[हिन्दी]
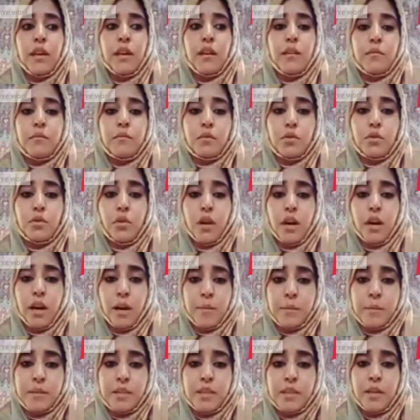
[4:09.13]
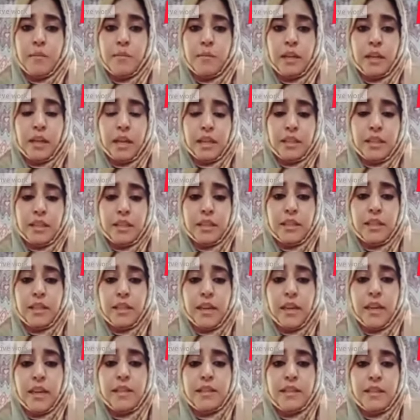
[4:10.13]
जो आपसी बरदरी है
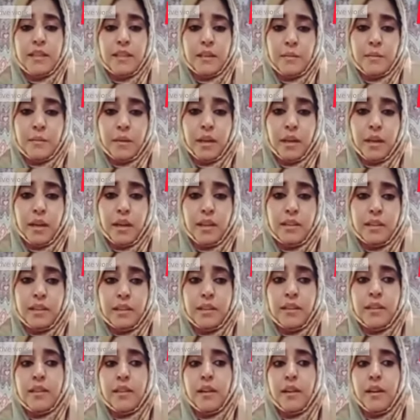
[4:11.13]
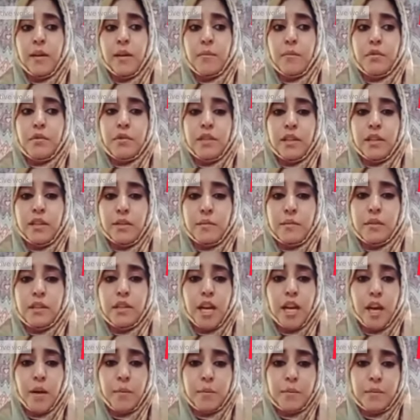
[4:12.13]
सिख बरदरी या मुस्लिम्स की आप,